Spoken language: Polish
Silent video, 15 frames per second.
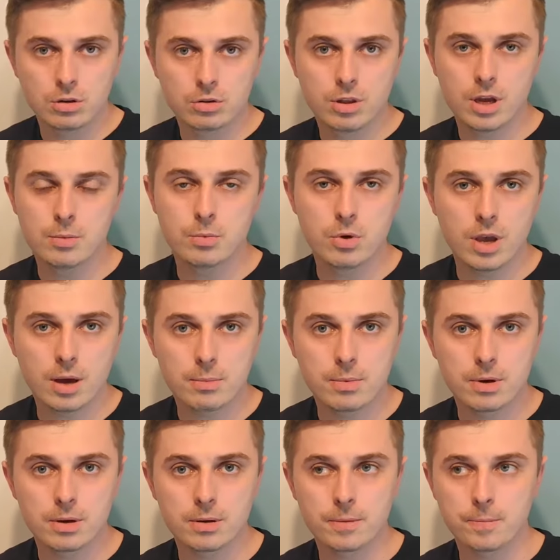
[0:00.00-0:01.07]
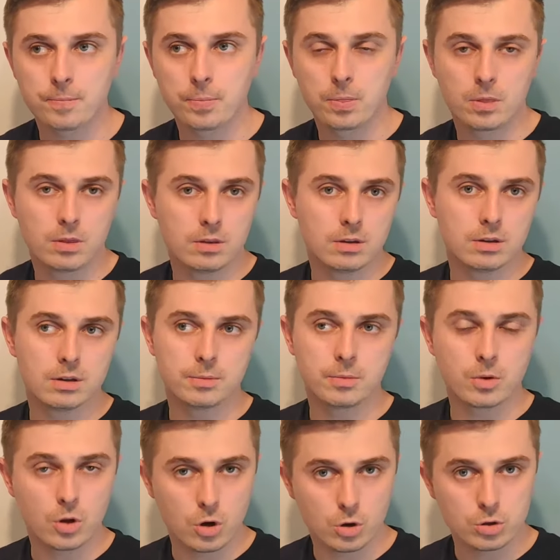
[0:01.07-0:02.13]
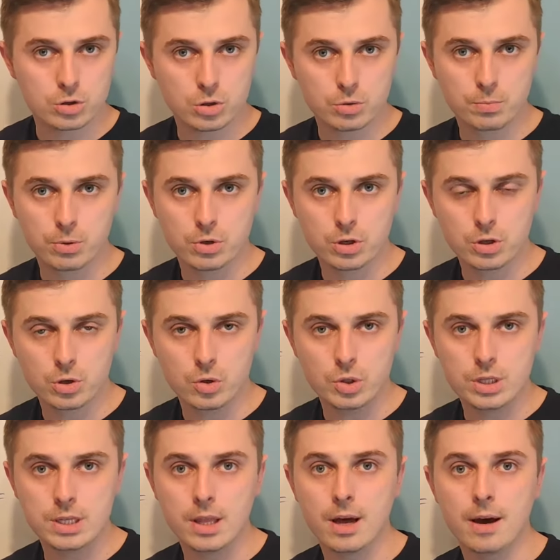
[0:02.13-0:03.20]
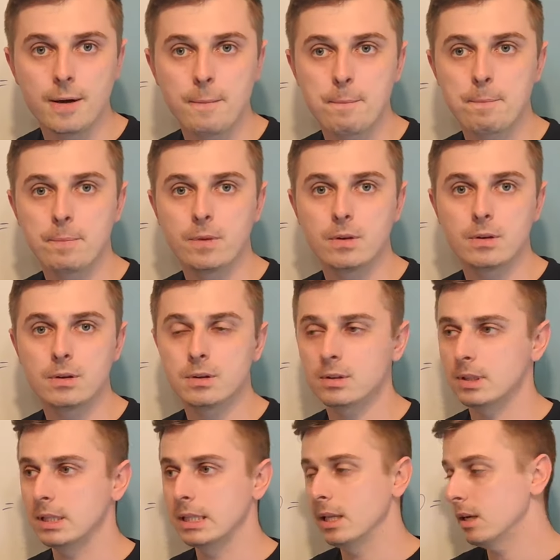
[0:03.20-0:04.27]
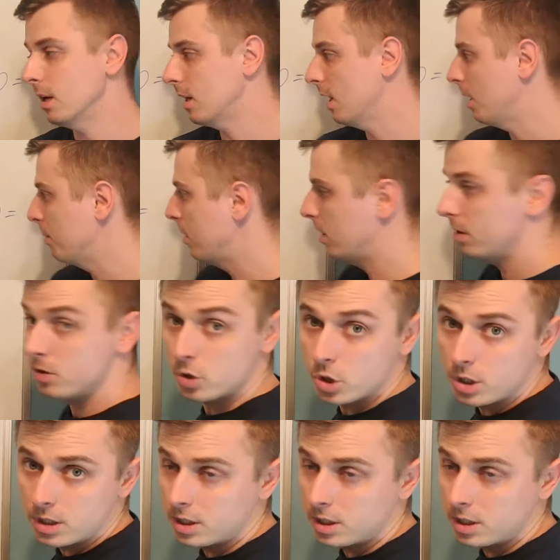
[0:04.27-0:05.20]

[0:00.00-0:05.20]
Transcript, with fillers: odejmujemy e, koszt poniesiony na, e, na reklamę, czyli